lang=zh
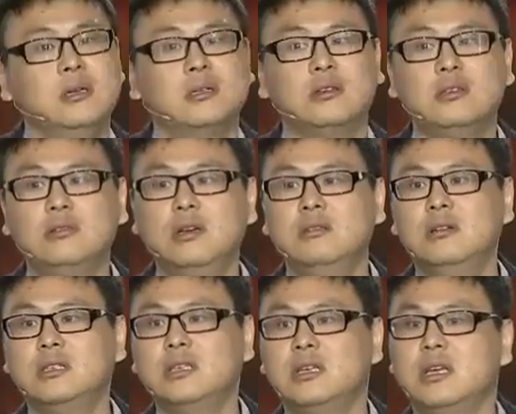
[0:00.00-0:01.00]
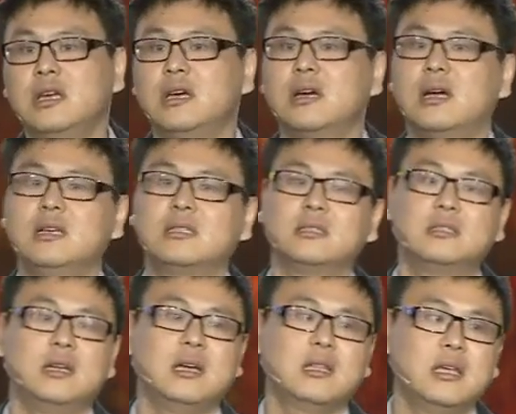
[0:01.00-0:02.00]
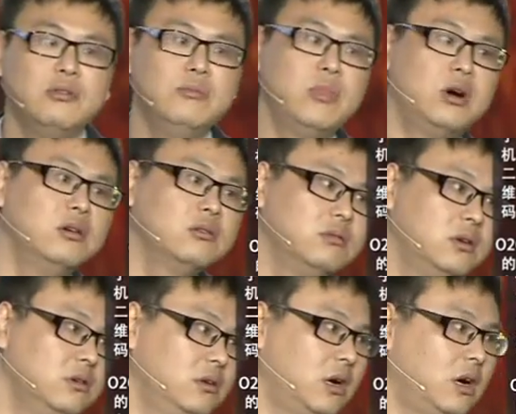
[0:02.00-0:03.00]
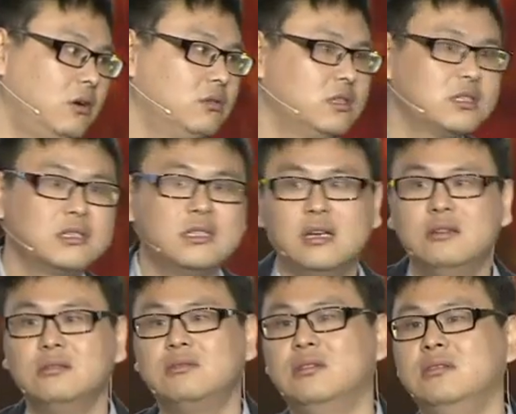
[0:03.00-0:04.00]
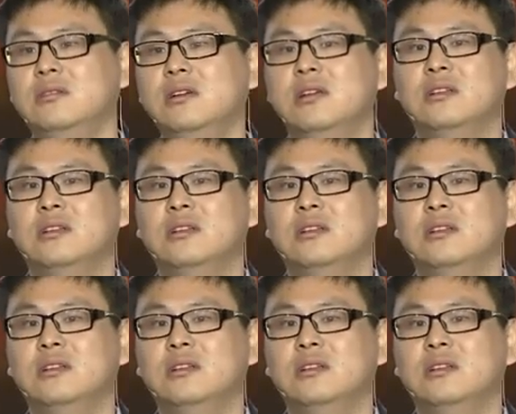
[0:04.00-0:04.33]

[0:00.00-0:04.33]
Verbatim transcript: 所以说很多企业开始这两年拥抱 O2O 啊，或者实践 O2O，